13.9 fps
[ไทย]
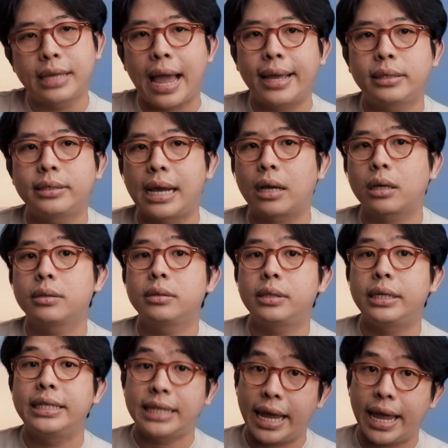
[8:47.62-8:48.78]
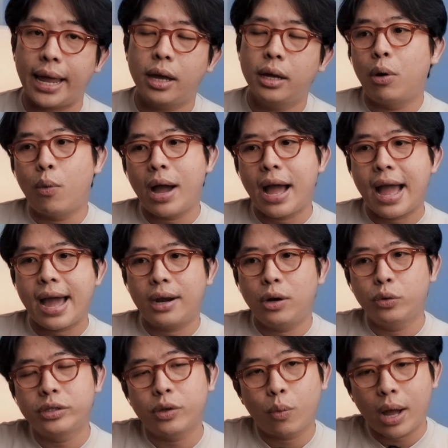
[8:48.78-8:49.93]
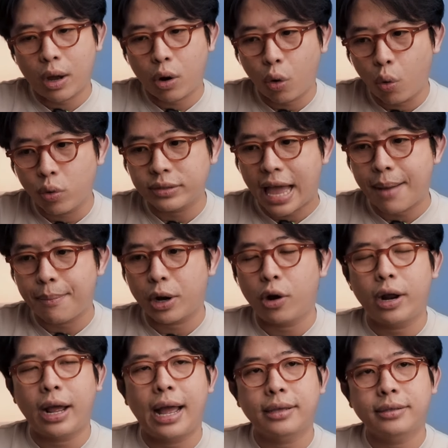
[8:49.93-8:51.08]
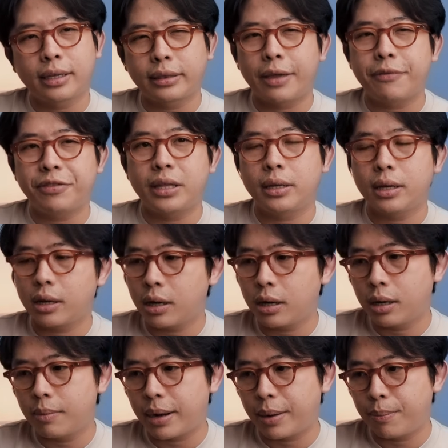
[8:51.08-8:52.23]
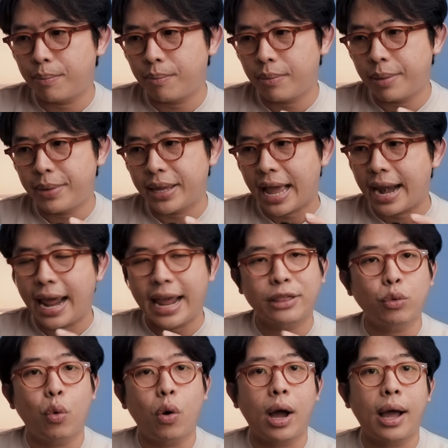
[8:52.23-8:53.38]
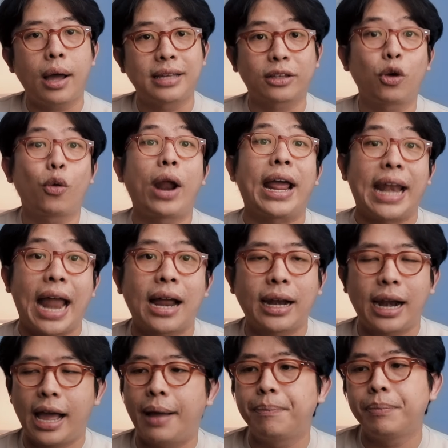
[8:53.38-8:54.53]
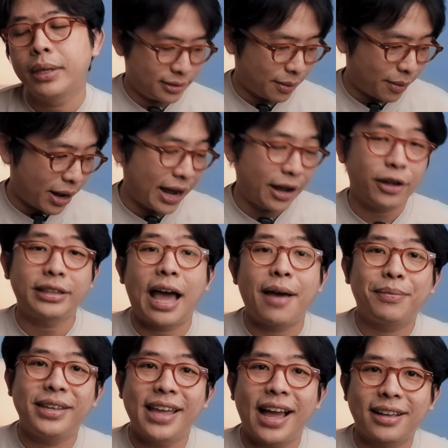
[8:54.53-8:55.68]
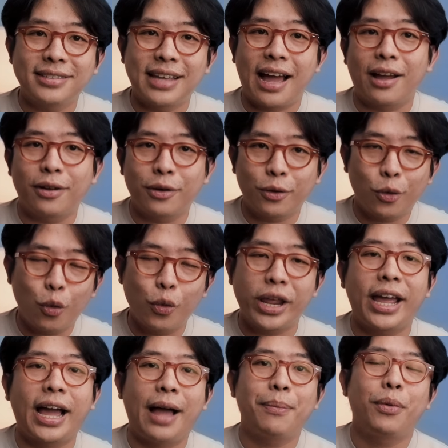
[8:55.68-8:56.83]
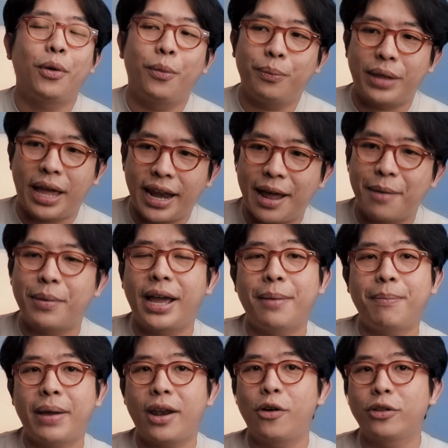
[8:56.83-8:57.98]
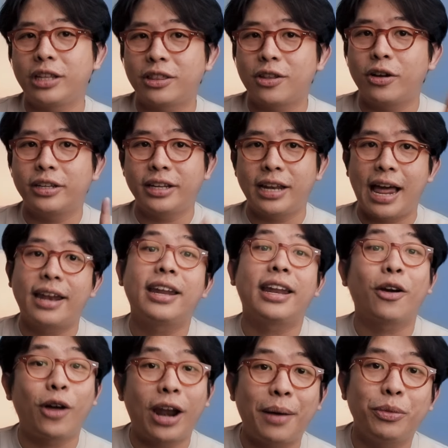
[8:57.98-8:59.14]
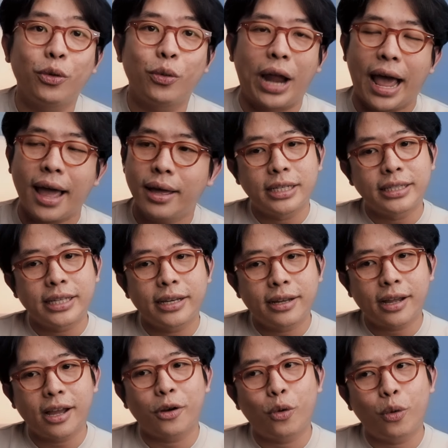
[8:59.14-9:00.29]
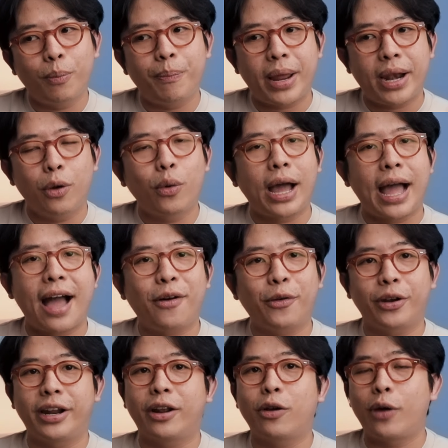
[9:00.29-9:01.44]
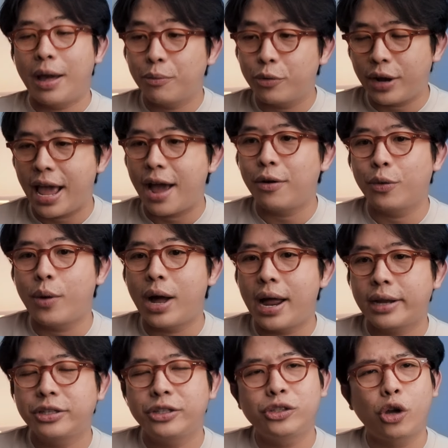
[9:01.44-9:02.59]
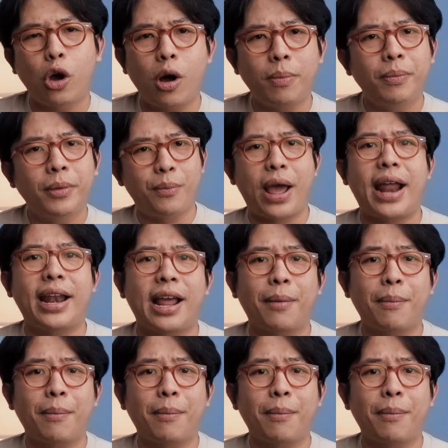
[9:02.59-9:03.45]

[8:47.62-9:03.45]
งไซส์จาก CJ เพราะว่ารู้สึกว่าโครงสร้างมันค่อนข้างสติฟนิดนึง ก็คือมันไม่มีการให้ตัวสักเท่าไหร่นักนะครับสำหรับใครก็ตามที่อยากสั่งคู่นี้ครับผมแนะนำให้ไปลองติดต่อที่ร้านเดดเดคอลัมดูนะ จริงๆถ้าเกิดคุณเป็นลูกค้าของเดอะคอลัมอยู่แล้วหรือว่าชื่นชอบแบรนด์อ